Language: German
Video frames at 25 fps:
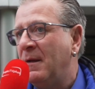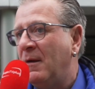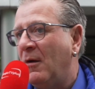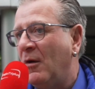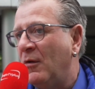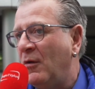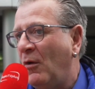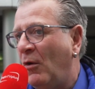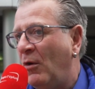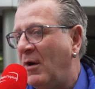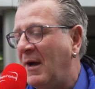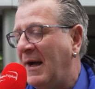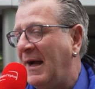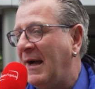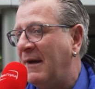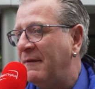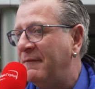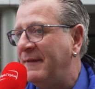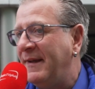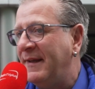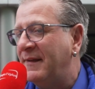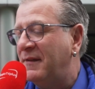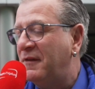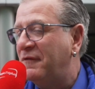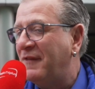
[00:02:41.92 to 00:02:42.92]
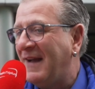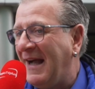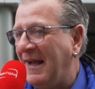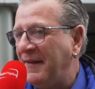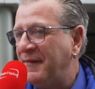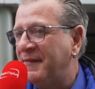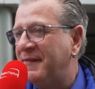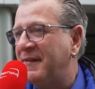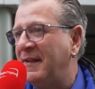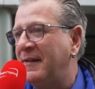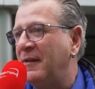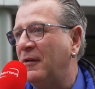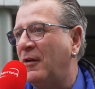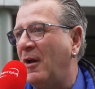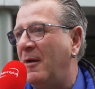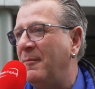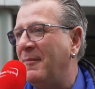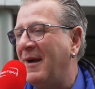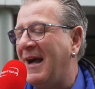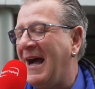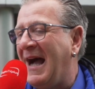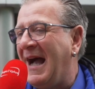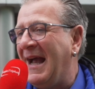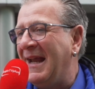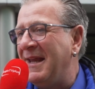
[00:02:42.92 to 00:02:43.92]
und nachher äh, wird gefressen, dann gehen
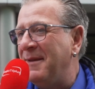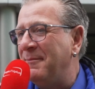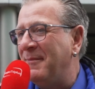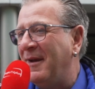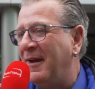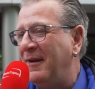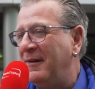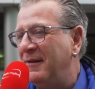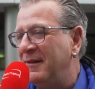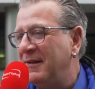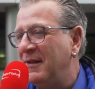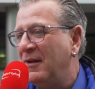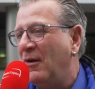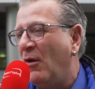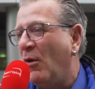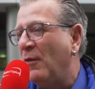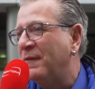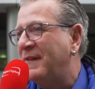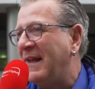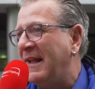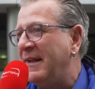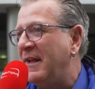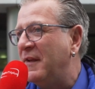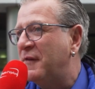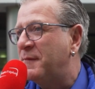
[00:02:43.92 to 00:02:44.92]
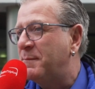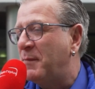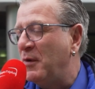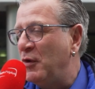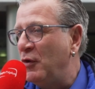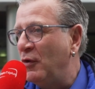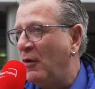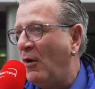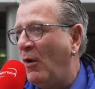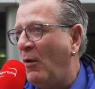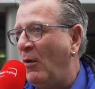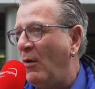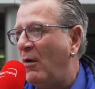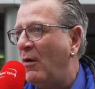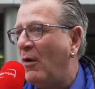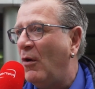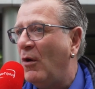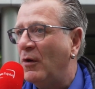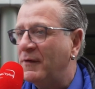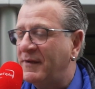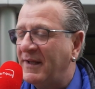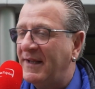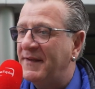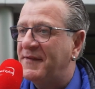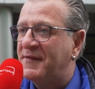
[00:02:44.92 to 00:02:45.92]
wir heim und dann ins Büro
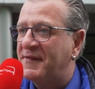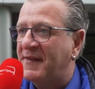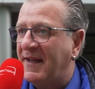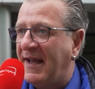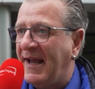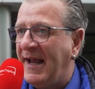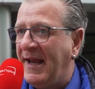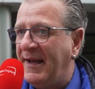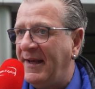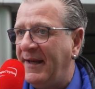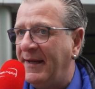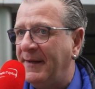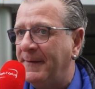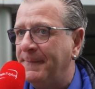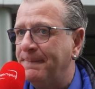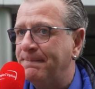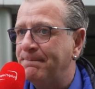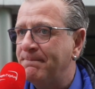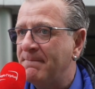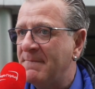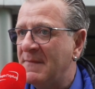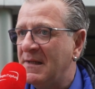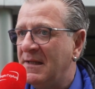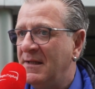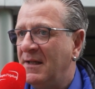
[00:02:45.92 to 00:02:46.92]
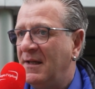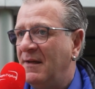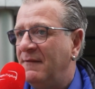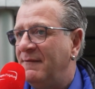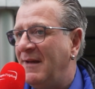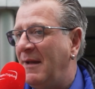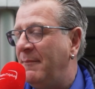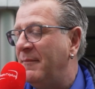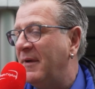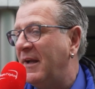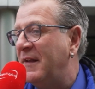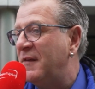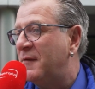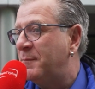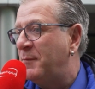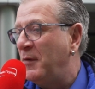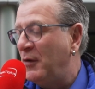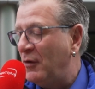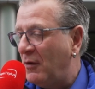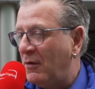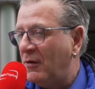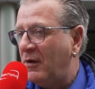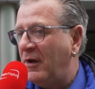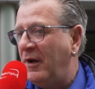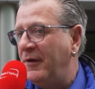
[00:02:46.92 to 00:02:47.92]
oder ins Training. Wenn wir ins
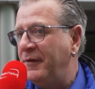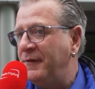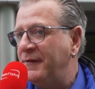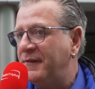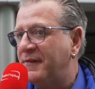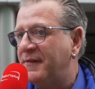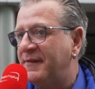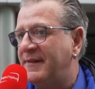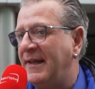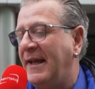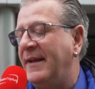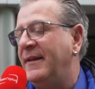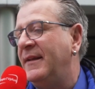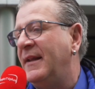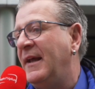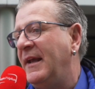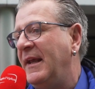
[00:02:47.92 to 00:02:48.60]
Büro gehen, dann